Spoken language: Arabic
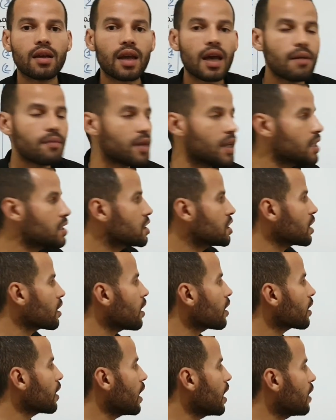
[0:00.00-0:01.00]
قابلية
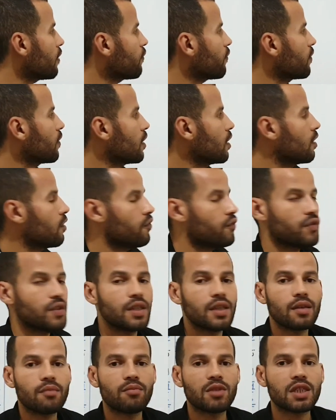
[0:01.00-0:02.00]
الشقاق F
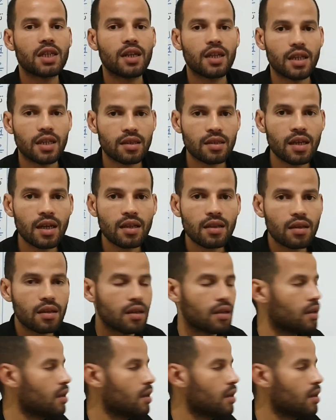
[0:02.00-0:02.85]
في مثلا اثنان